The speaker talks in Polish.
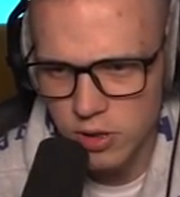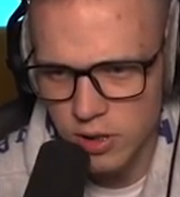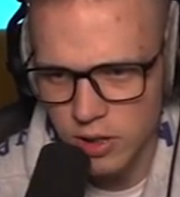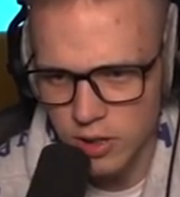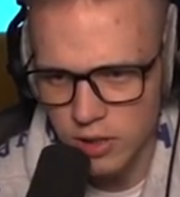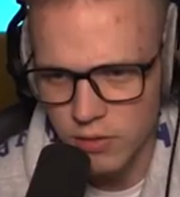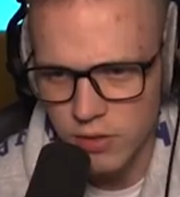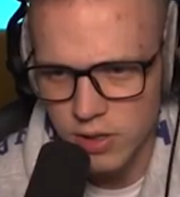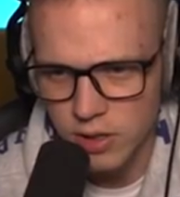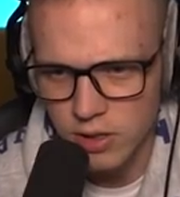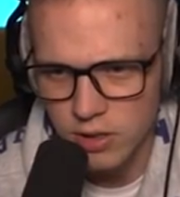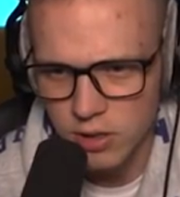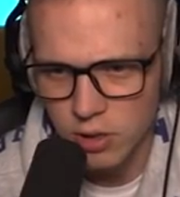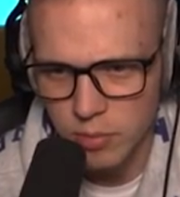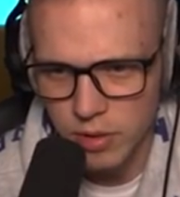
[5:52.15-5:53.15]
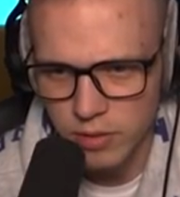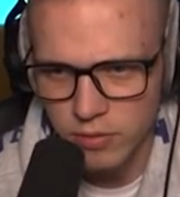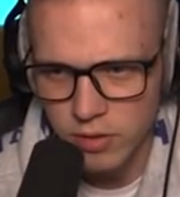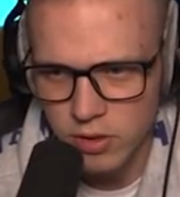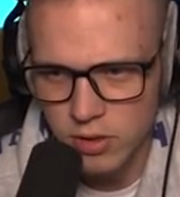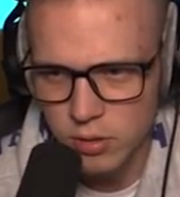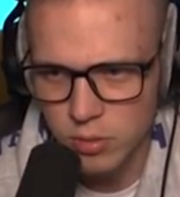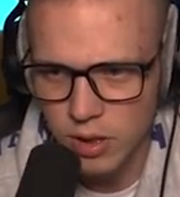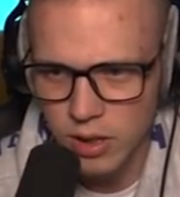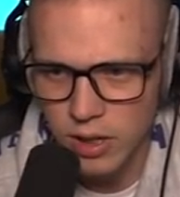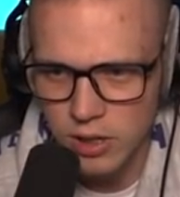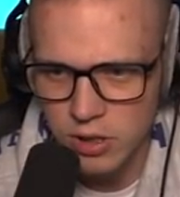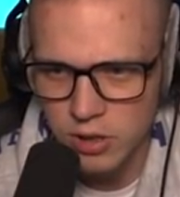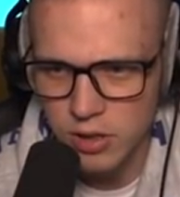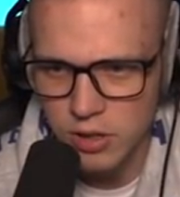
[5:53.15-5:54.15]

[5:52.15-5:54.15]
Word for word: Nie, nie widzę nic, dobra, więc tutaj raczej